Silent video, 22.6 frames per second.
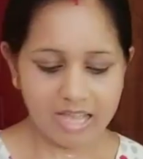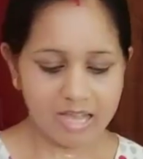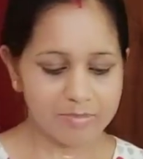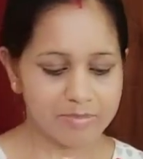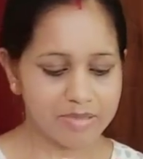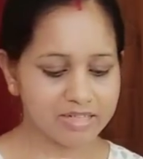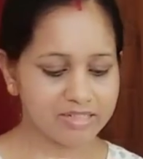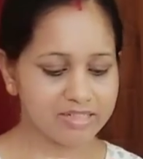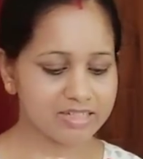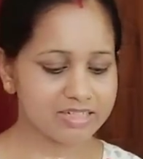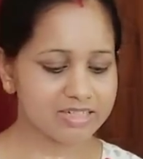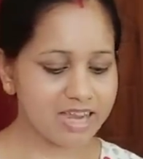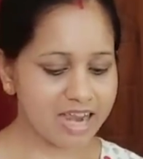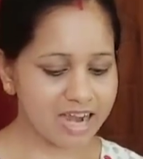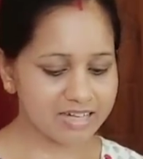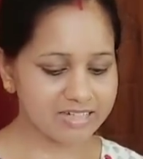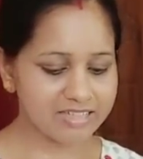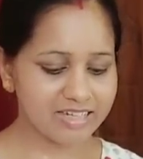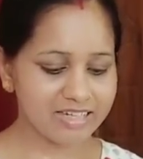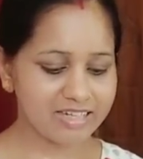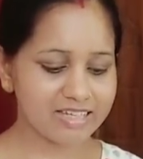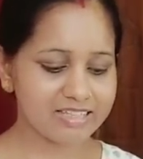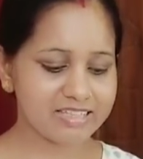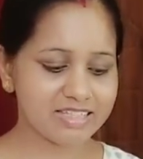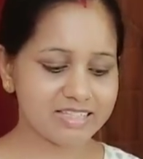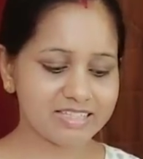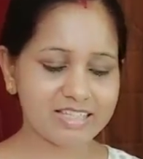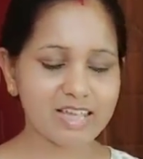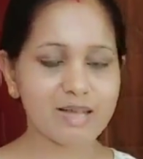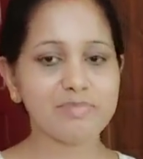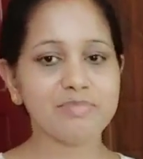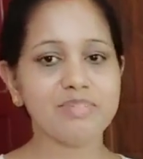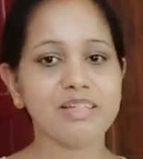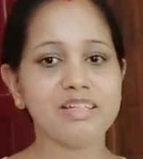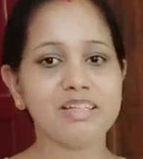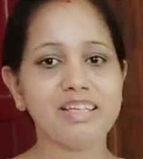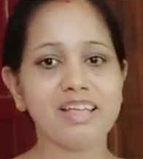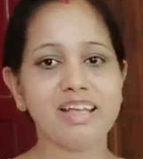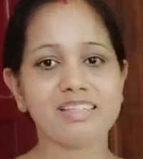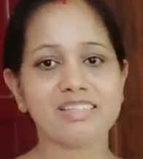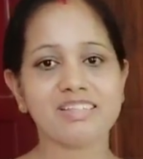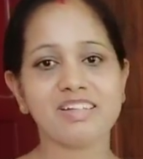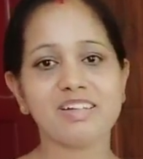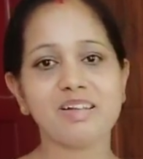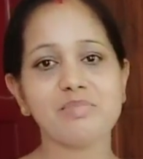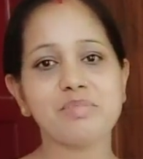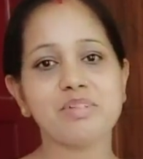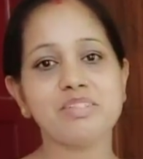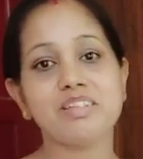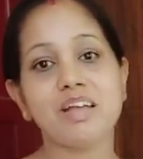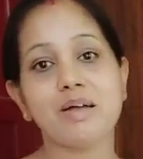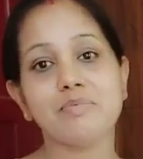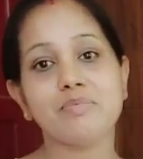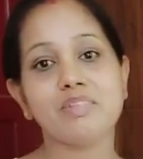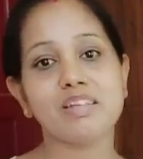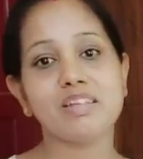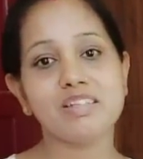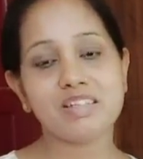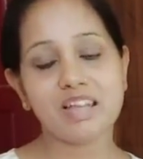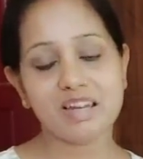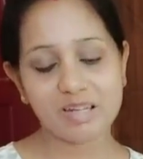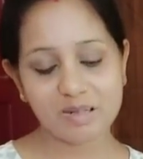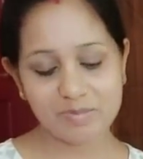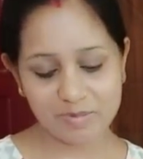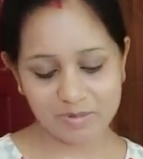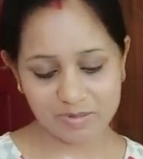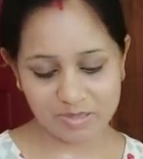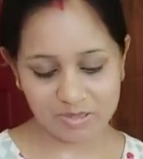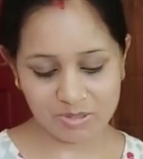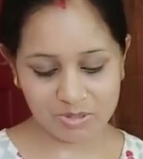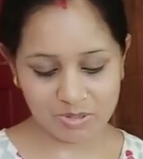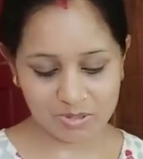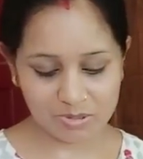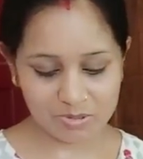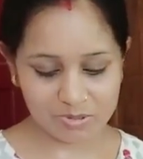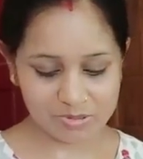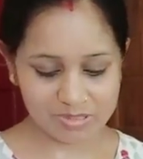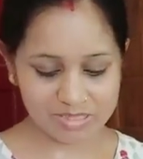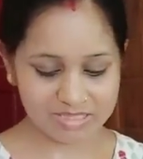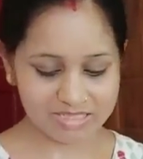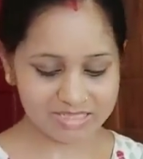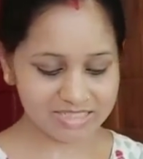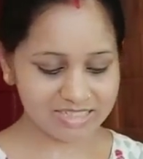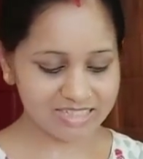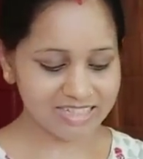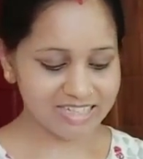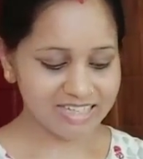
আমি একটা শাড়ি এনেছি জামদানি আজকাল আমার জামদানি শাড়ির প্রতি ঝোঁক উঠেছে